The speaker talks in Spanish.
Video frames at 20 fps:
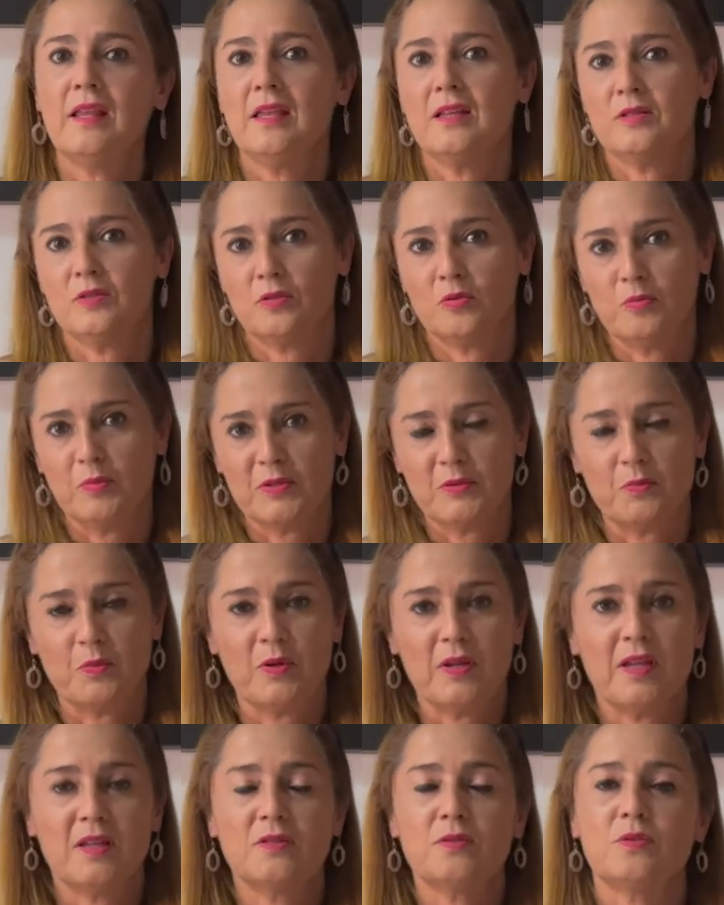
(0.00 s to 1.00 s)
y esto pues
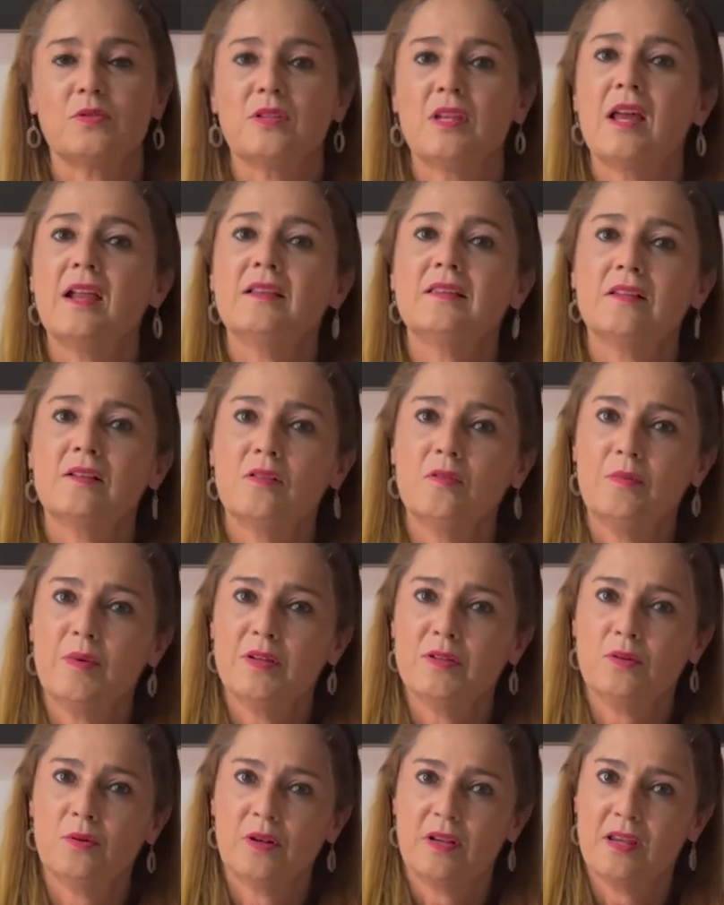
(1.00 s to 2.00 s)
puede asociarse con
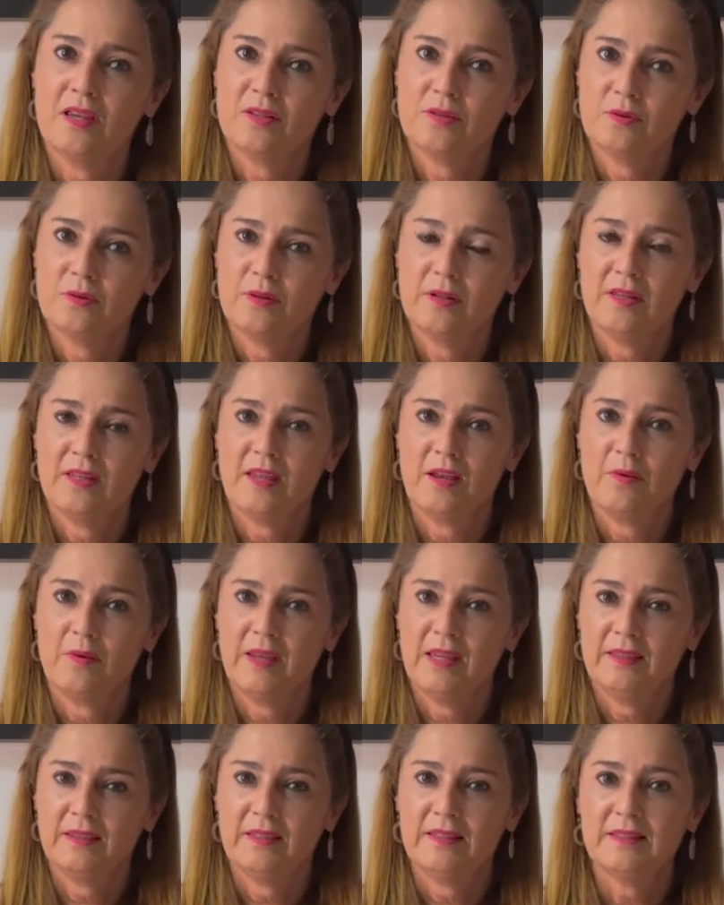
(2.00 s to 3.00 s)
mayor riesgo de
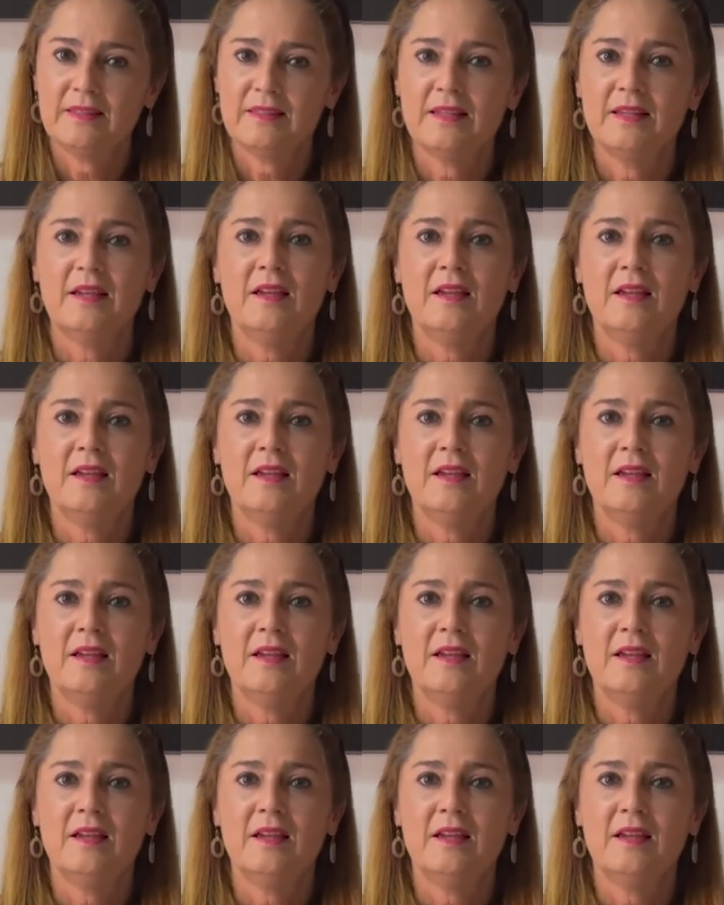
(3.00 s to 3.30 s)
diabetes,